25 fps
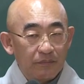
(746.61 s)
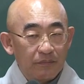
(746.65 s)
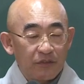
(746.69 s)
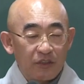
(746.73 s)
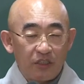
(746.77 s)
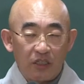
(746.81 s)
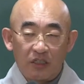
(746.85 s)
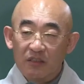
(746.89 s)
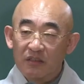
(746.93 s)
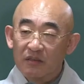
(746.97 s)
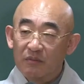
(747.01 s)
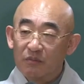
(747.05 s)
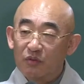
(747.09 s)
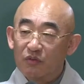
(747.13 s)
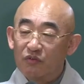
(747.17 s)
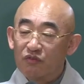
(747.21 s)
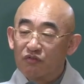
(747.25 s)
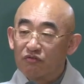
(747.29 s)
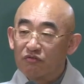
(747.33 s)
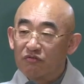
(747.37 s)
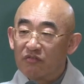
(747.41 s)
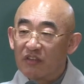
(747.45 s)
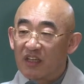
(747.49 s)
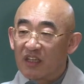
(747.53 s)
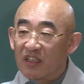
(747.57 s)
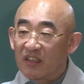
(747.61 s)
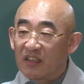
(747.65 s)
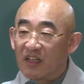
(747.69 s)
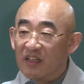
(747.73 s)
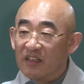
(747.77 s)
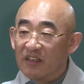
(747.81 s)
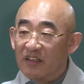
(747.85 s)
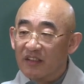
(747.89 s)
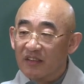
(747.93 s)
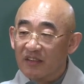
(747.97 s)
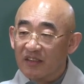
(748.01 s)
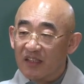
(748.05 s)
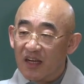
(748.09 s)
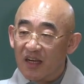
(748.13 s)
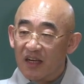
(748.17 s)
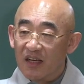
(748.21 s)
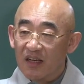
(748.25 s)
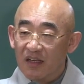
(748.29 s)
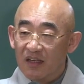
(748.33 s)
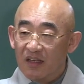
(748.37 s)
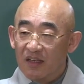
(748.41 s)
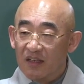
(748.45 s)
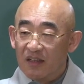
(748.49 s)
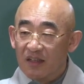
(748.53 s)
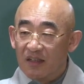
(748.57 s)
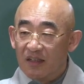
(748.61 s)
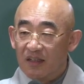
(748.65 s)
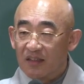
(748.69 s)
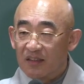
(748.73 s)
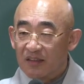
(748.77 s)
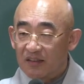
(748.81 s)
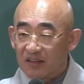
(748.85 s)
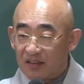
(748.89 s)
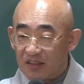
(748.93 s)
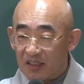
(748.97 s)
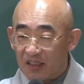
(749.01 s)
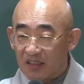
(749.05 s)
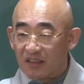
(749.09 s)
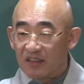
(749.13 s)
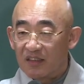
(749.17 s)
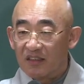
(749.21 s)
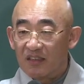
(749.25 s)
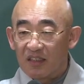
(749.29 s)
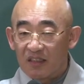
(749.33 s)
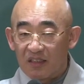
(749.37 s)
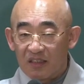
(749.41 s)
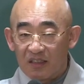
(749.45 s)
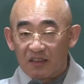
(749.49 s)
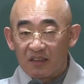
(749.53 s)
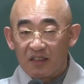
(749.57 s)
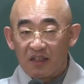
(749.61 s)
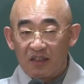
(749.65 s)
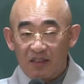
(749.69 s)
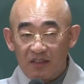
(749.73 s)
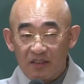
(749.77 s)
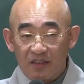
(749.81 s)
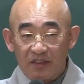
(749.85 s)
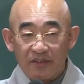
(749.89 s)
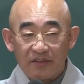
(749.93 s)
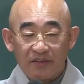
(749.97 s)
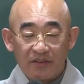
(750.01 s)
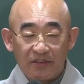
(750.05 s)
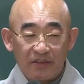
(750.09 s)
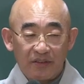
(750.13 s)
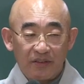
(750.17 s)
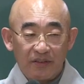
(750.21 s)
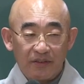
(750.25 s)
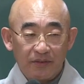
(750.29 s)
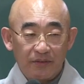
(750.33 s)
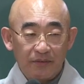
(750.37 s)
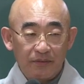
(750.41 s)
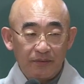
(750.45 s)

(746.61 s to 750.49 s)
전부 누구에게 달려있냐? 자신에게 달려있어요.